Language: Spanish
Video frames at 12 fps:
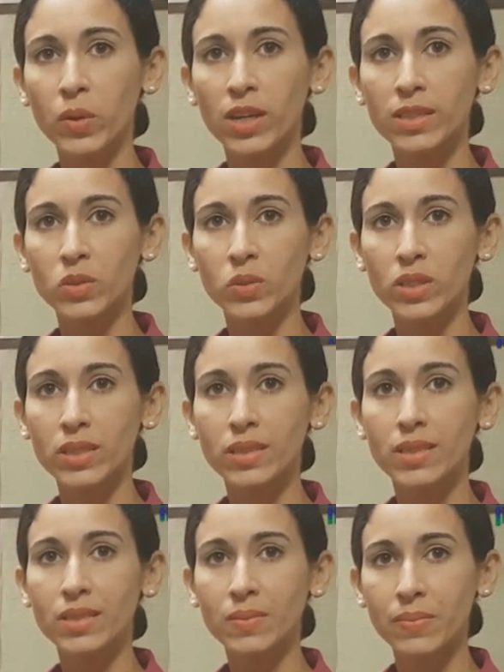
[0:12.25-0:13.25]
por las
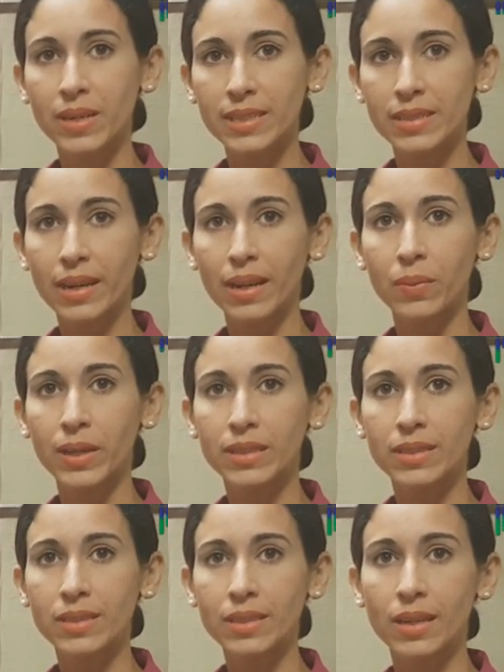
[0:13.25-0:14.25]
noticias más relevantes